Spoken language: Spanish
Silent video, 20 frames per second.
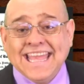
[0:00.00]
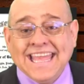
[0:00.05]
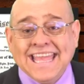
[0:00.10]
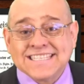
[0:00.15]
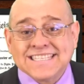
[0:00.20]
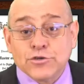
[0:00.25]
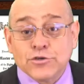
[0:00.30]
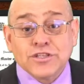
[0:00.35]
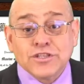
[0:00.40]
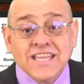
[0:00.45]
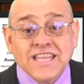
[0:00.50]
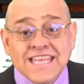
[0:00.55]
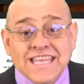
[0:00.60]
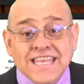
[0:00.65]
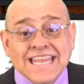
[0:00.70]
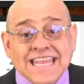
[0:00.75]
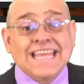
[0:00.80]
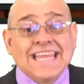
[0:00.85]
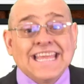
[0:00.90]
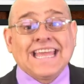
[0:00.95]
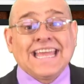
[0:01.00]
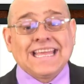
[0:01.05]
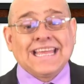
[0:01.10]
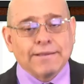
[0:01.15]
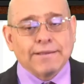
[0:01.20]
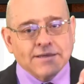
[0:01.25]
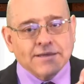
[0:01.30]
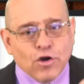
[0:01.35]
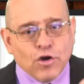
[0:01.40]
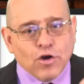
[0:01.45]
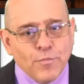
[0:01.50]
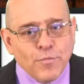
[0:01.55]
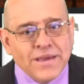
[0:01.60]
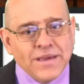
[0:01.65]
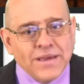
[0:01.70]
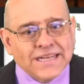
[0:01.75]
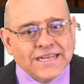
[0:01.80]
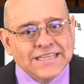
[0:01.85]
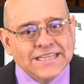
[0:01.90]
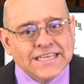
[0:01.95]
Si usted quiere
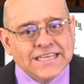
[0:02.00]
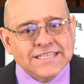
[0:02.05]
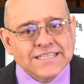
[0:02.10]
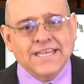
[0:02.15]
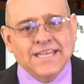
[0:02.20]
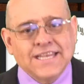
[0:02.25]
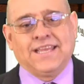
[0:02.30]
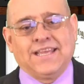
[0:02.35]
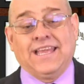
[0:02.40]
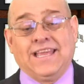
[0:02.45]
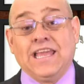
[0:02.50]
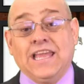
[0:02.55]
convertirse